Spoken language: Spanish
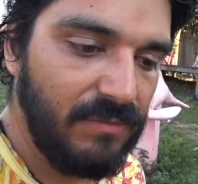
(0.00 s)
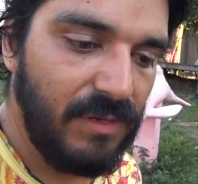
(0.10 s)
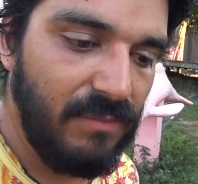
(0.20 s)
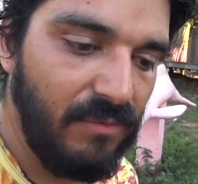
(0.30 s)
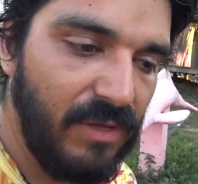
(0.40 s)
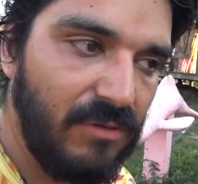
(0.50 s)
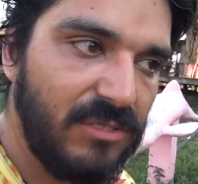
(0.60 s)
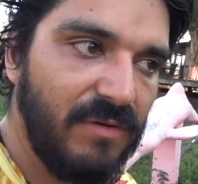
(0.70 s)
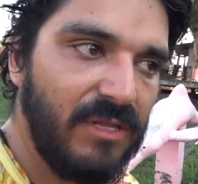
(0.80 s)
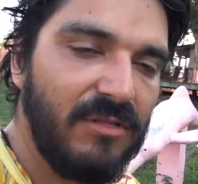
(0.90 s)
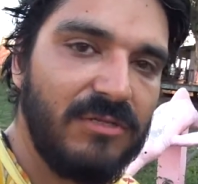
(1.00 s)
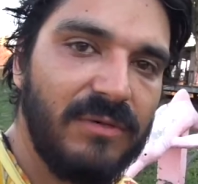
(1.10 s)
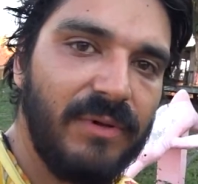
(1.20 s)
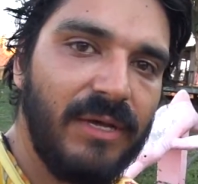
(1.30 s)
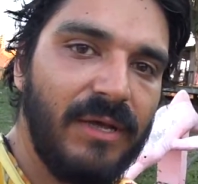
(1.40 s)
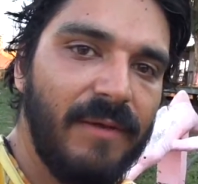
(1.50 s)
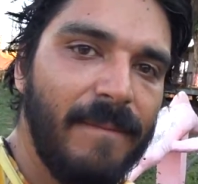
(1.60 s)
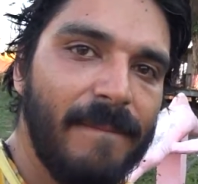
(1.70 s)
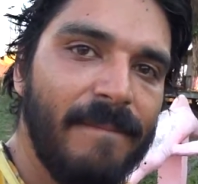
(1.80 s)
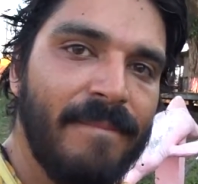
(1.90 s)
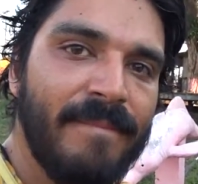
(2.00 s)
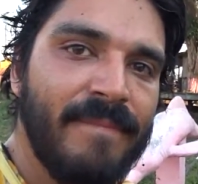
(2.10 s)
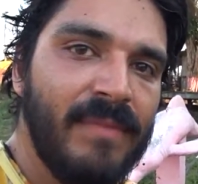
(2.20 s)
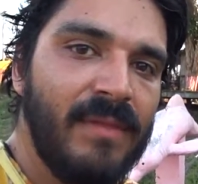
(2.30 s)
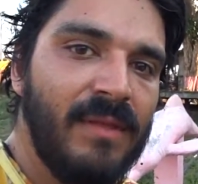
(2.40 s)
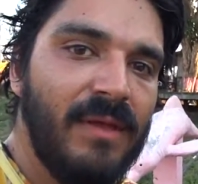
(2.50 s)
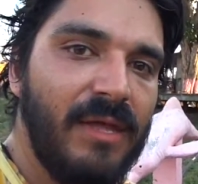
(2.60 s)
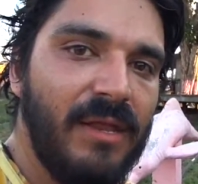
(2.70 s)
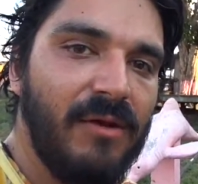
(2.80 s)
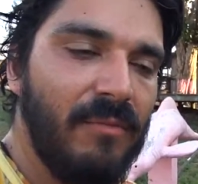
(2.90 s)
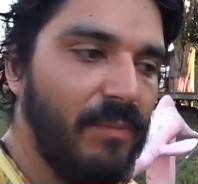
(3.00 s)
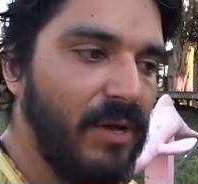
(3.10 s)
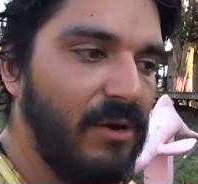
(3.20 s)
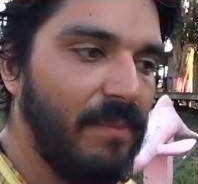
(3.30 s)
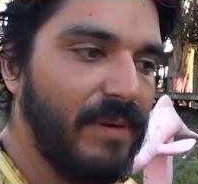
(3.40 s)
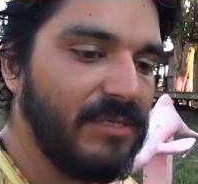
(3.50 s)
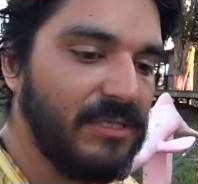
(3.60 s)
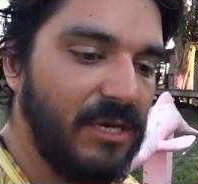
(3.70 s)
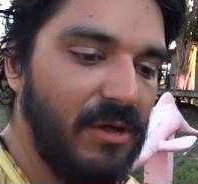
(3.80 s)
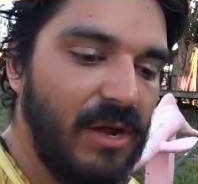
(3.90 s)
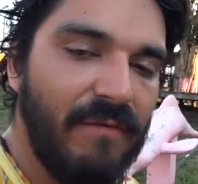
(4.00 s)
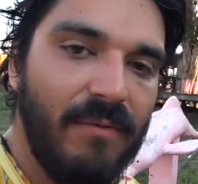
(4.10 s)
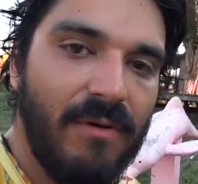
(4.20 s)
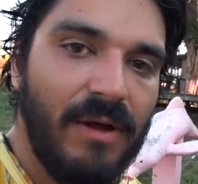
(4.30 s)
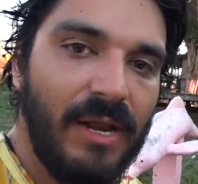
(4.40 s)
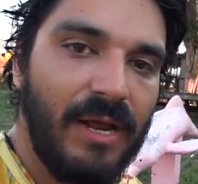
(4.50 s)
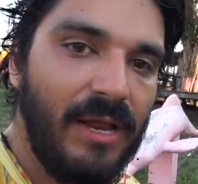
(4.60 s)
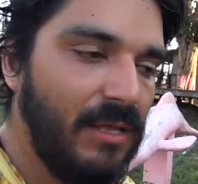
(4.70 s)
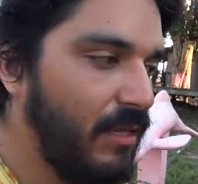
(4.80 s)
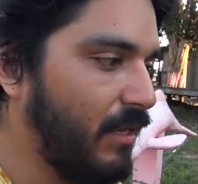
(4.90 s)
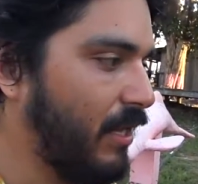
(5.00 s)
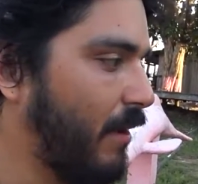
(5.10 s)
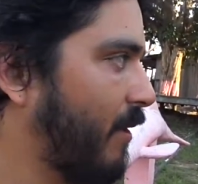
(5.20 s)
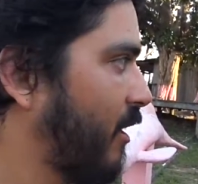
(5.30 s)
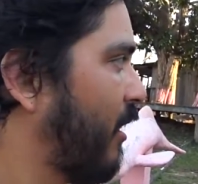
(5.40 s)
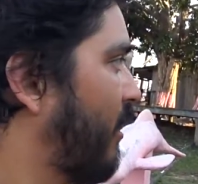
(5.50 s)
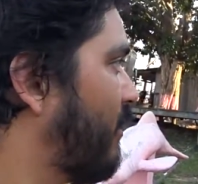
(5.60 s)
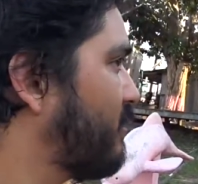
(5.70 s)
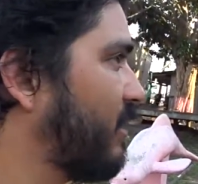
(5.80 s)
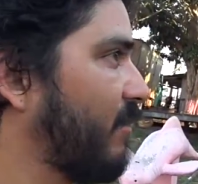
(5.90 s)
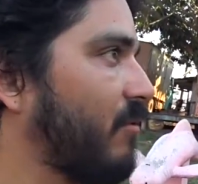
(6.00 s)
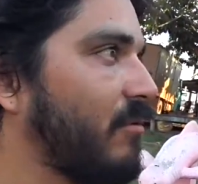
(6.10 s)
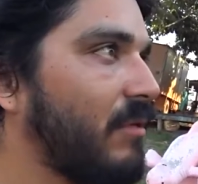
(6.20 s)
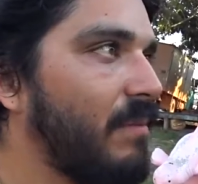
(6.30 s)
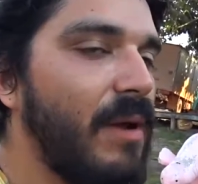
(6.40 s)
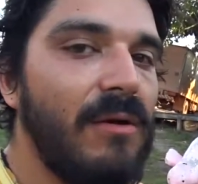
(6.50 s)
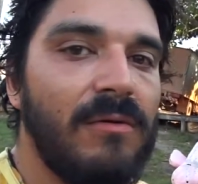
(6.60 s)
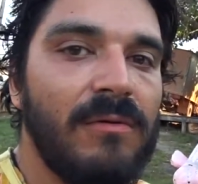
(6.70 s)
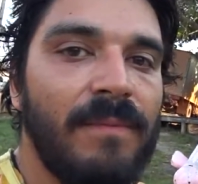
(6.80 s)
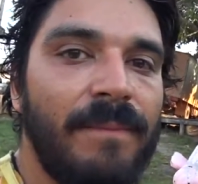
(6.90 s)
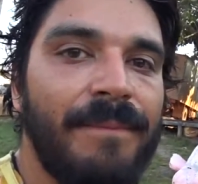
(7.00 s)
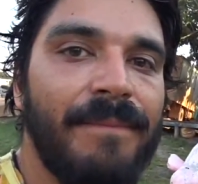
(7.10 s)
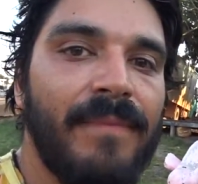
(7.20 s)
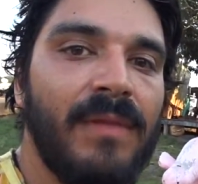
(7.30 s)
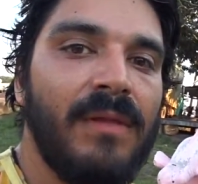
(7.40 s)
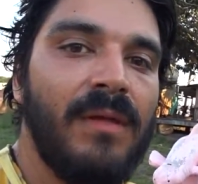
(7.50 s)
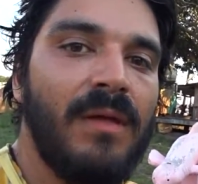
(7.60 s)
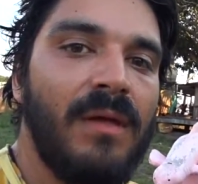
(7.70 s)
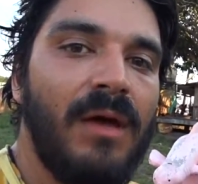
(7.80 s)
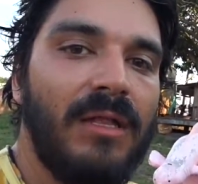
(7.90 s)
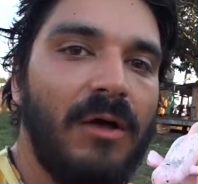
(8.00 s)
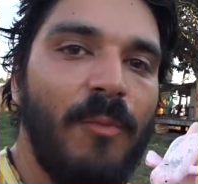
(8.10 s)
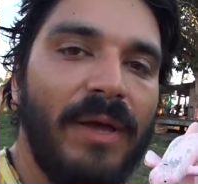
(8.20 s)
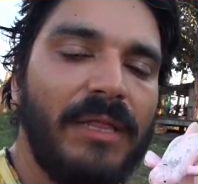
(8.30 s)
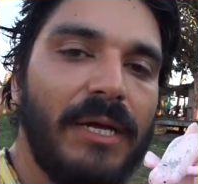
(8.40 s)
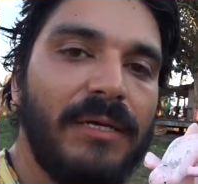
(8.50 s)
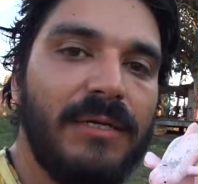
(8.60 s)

vienen moviéndose, batiéndose, pues, que pueden romperse. Así que ahora las vamos a cargar y ya mañana seguimos temprano hasta Humaita.